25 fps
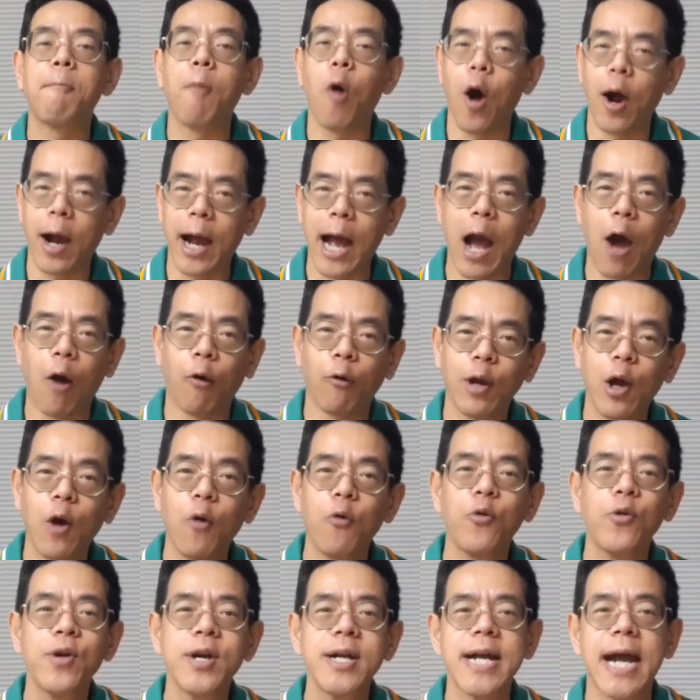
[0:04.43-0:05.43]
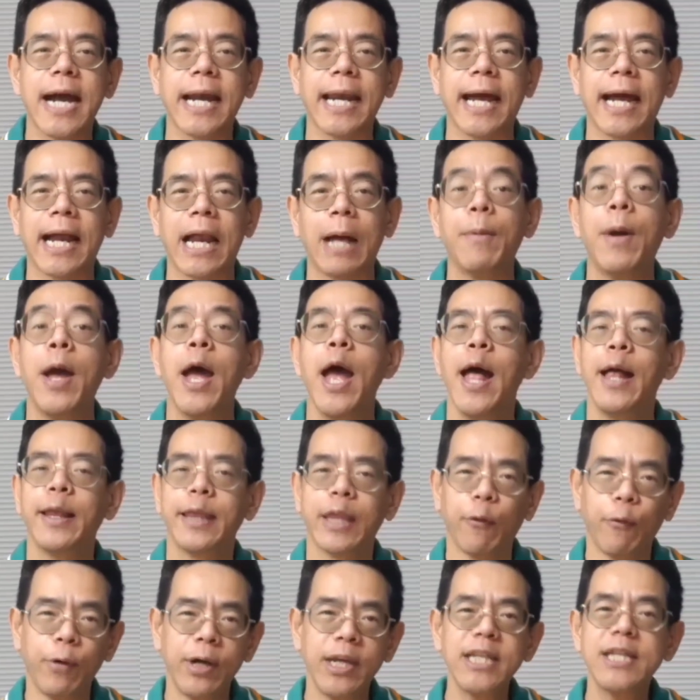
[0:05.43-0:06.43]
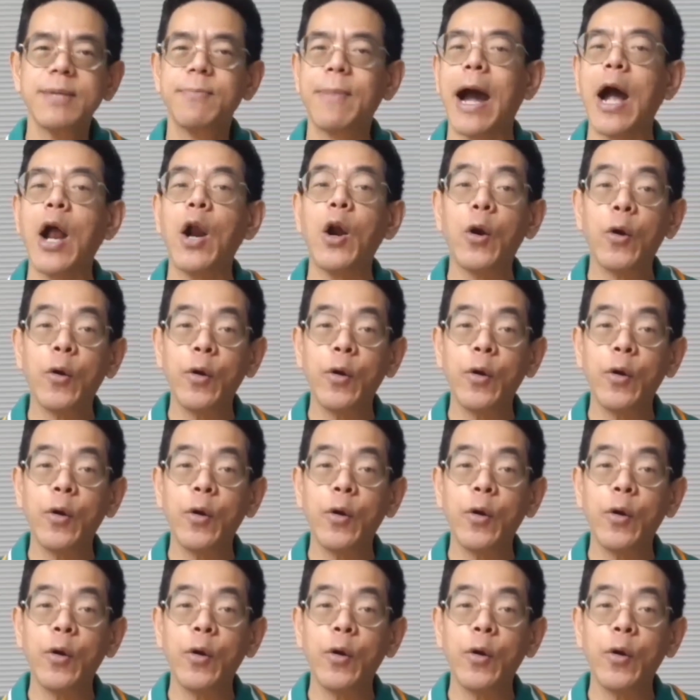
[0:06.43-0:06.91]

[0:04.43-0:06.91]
บอกข่าวเล่าเรื่องนะครับแต่วันนี้จะมา